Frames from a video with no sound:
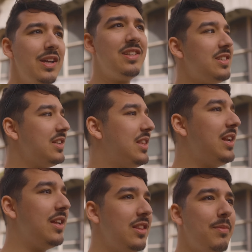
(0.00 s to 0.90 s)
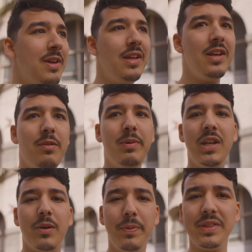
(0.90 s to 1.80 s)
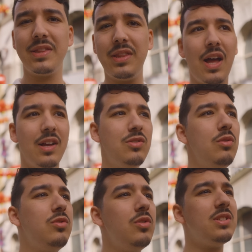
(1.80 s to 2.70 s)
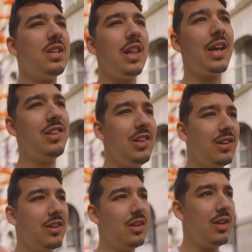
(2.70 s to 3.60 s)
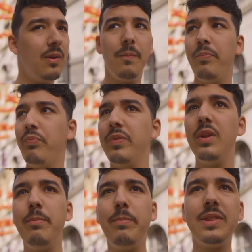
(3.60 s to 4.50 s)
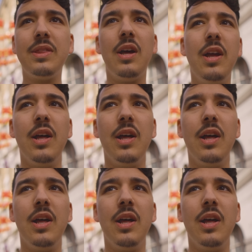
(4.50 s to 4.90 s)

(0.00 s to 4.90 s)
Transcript: حيت اش الدراري دابا هنايا كيبيع لك بطه شنو شنو صات لقيتي بطه بطه